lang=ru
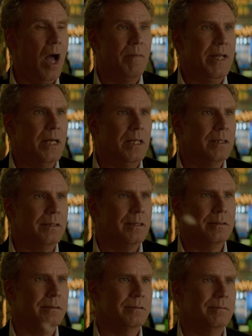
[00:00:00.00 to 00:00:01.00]
То есть...
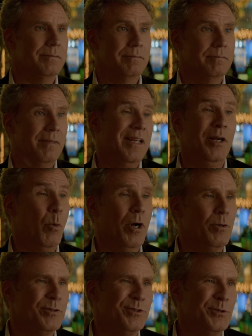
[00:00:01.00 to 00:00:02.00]
А
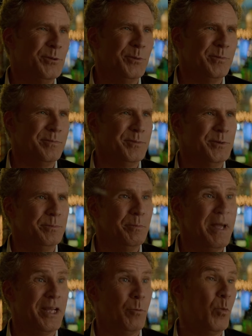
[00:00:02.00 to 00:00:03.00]
ты уверен,
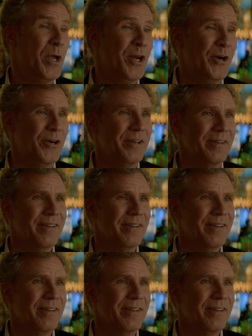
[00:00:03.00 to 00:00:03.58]
что я достоин?